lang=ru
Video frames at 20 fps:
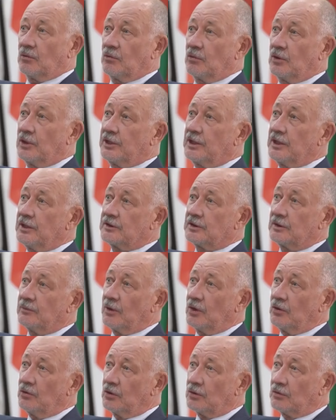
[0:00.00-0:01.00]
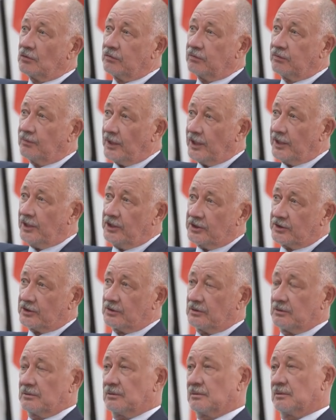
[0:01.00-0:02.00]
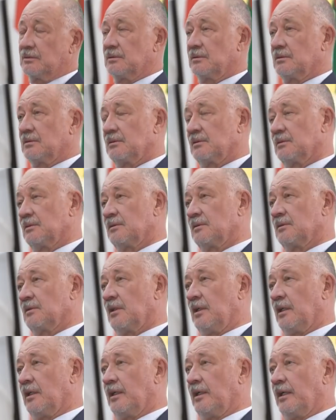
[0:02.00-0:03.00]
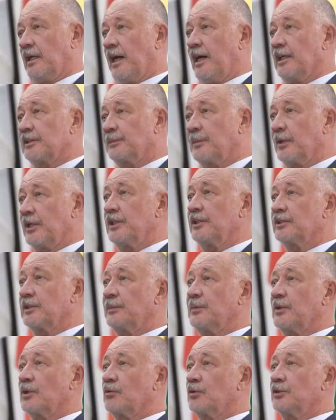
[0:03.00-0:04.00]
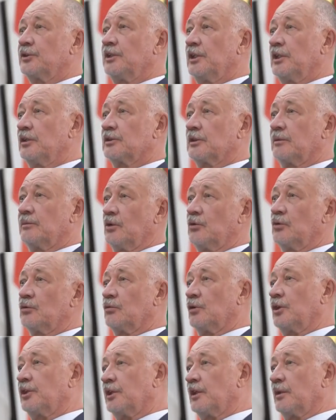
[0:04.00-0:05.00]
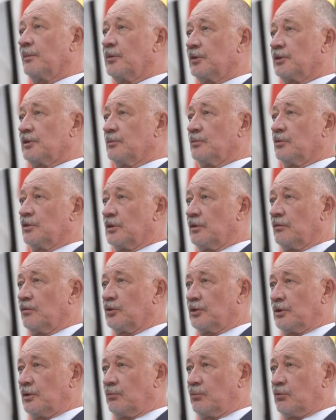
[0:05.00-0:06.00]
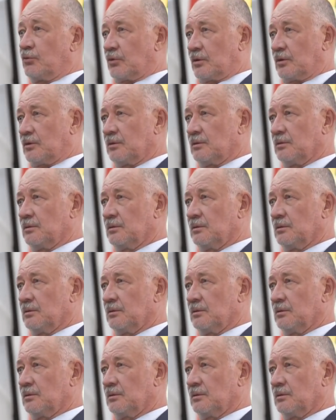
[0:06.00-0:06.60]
Улетел самолет в Париж. А с Парижа перегрузили, и самолет улетел почему-то в Люксембург.